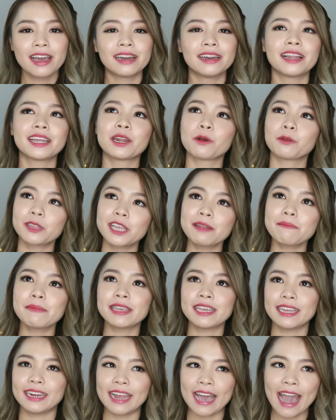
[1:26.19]
Lần đầu tiên
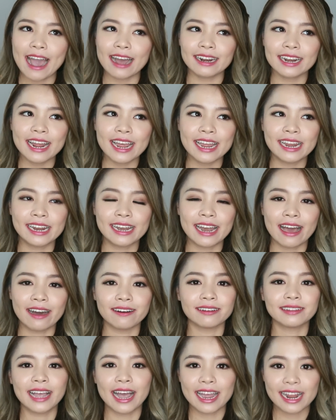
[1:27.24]
mình nhìn thấy hãng này là
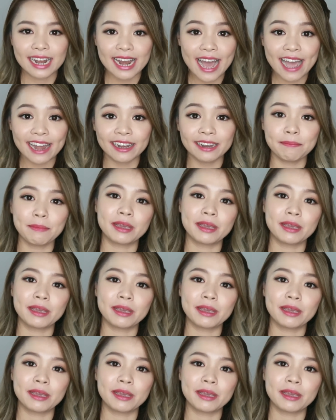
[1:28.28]
ở Thái Lan,